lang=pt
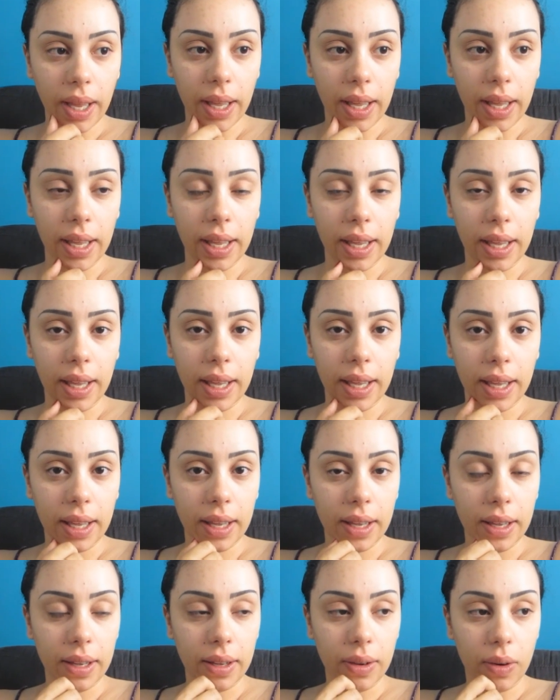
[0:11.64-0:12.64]

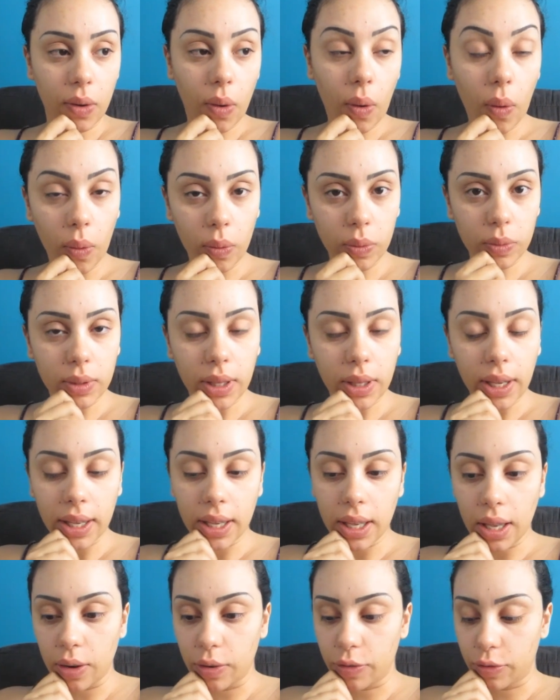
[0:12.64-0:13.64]
é...
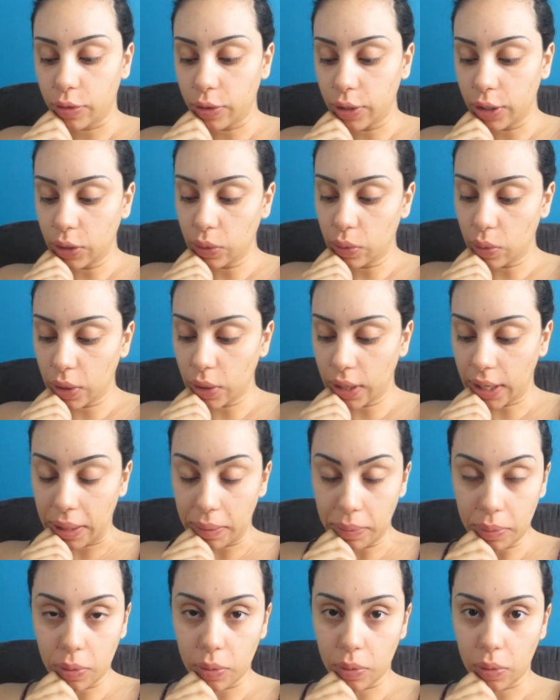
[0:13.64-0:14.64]
ontem eu fui no
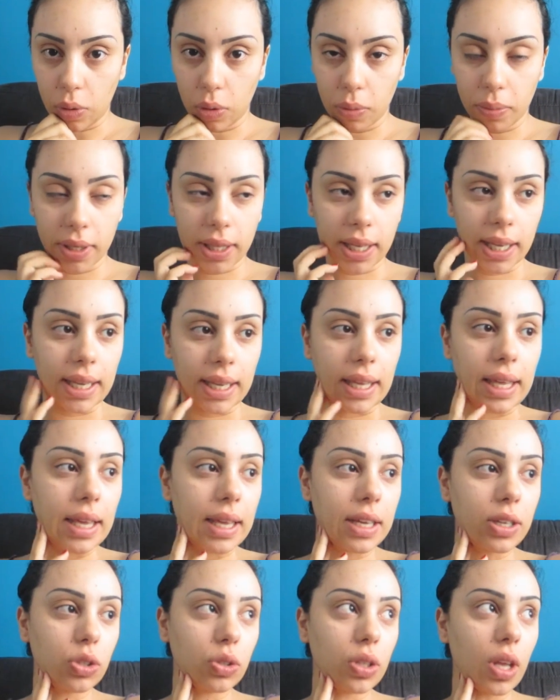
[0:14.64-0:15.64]
Olímpico, um clube que tem
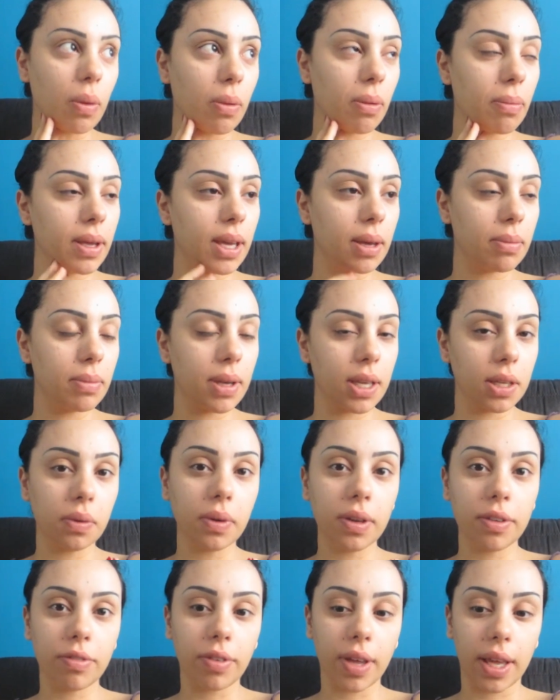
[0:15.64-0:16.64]
aqui, ajudar uma amiga minha
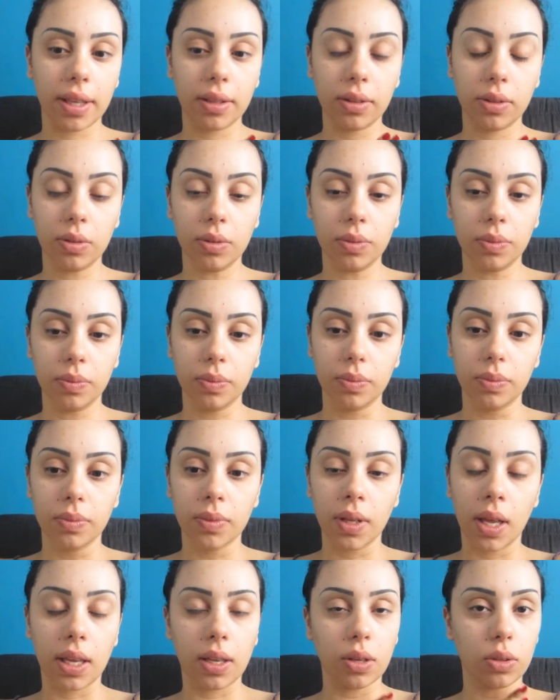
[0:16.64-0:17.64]
no evento.
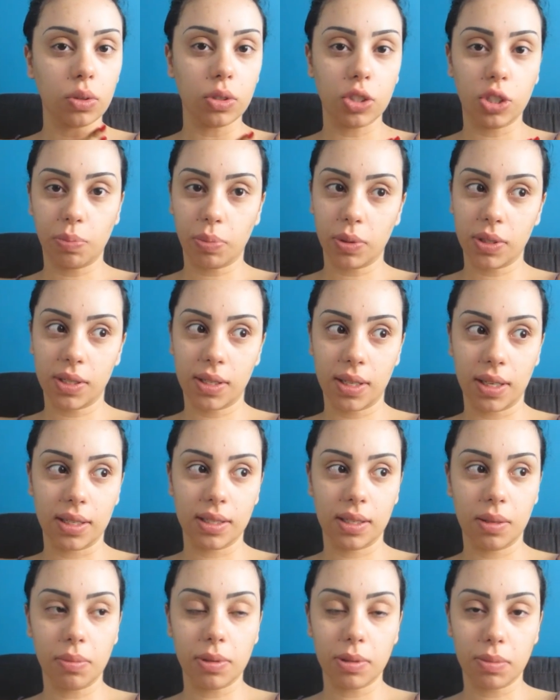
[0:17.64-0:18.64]
E eu tô, tipo assim,
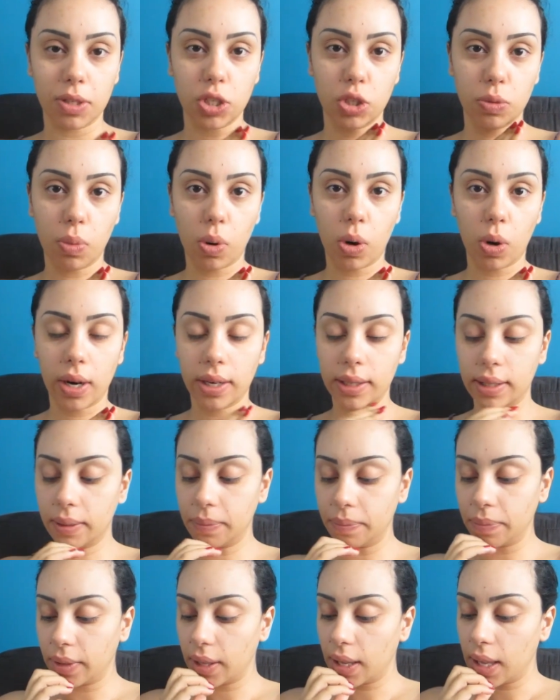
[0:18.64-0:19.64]
simplesmente
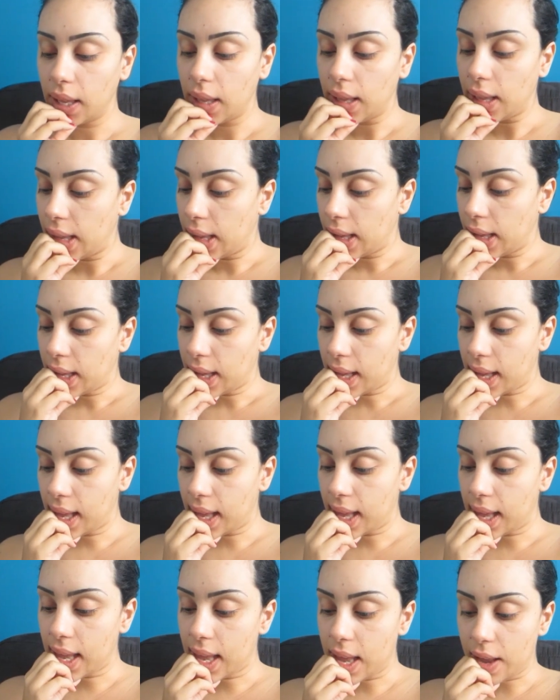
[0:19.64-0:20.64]
morta.
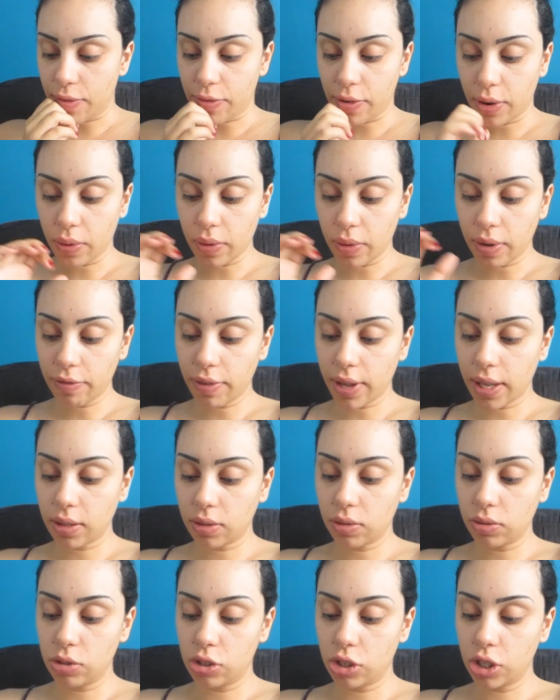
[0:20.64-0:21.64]
É... Foi um
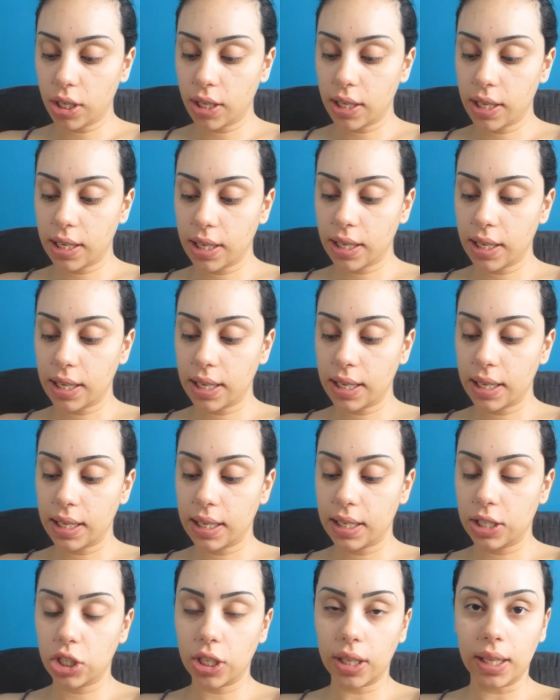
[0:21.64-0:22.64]
evento
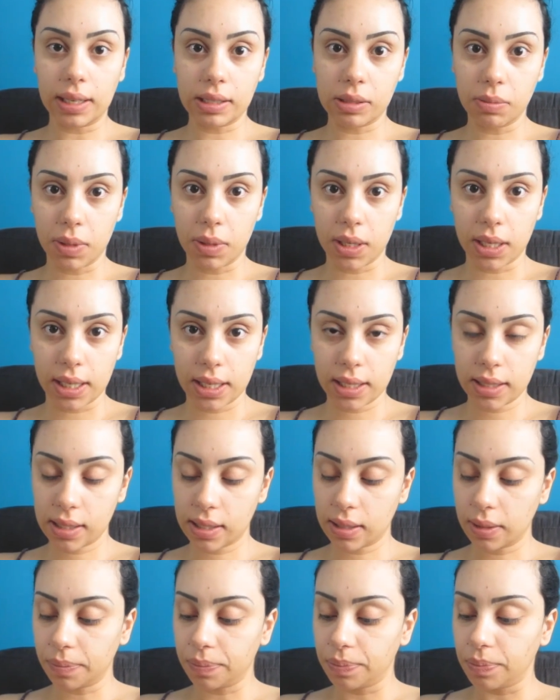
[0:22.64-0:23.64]
de Dia das
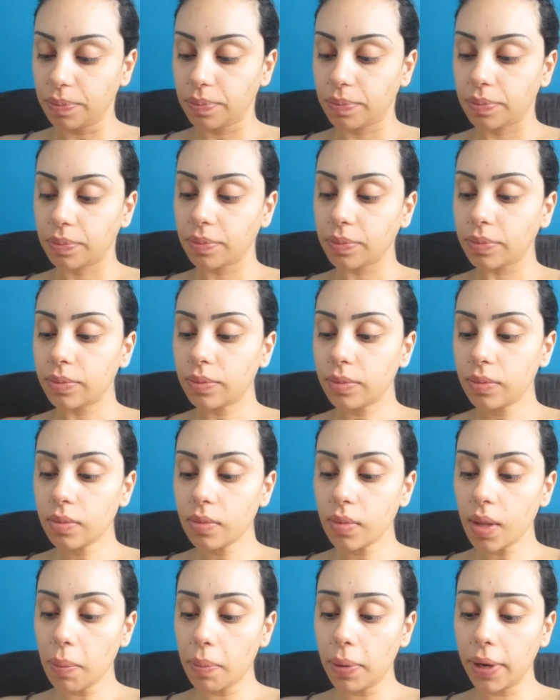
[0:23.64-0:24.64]
Mães.
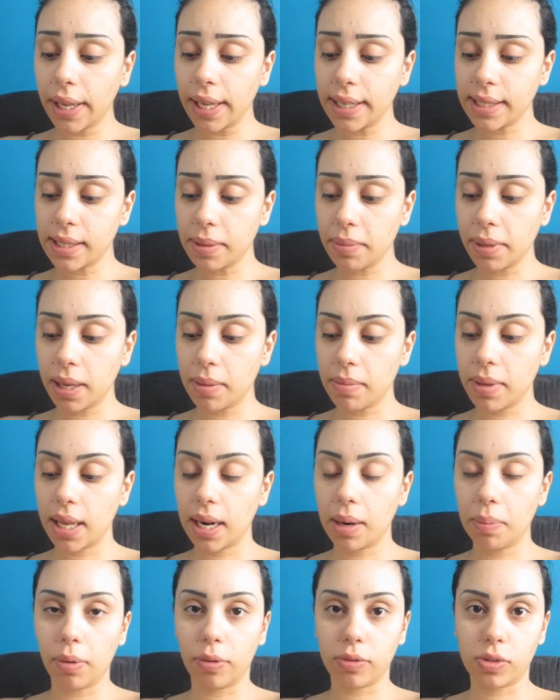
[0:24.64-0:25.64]
Porque essa amiga minha,
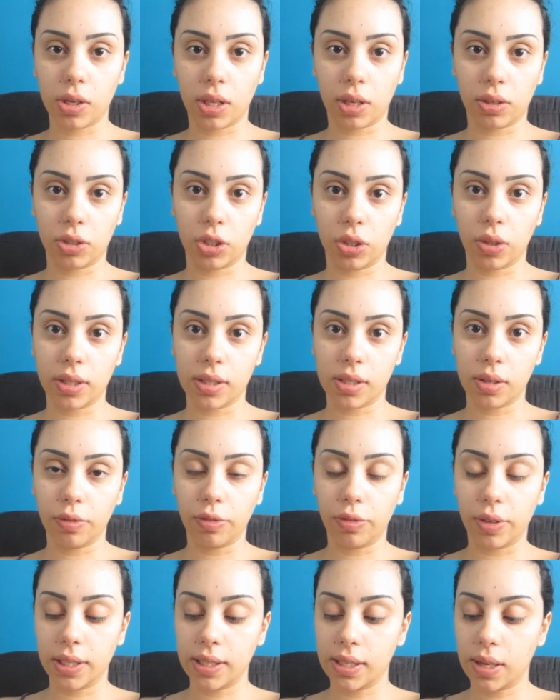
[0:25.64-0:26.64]
ela é profissional de educação
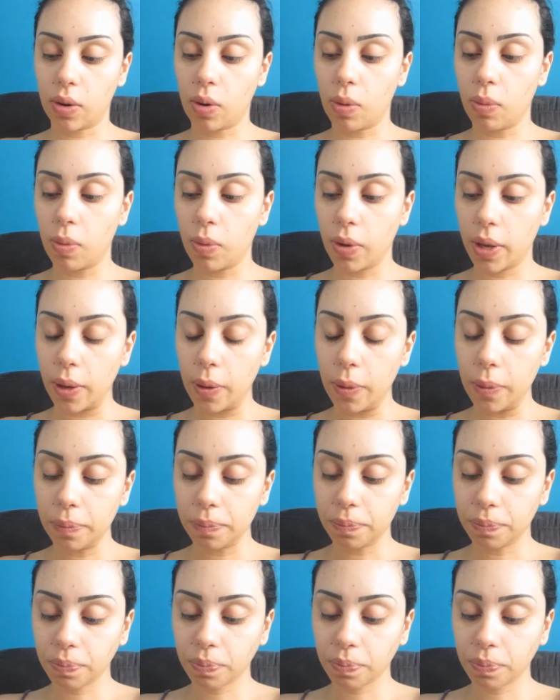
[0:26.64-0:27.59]
física, como eu.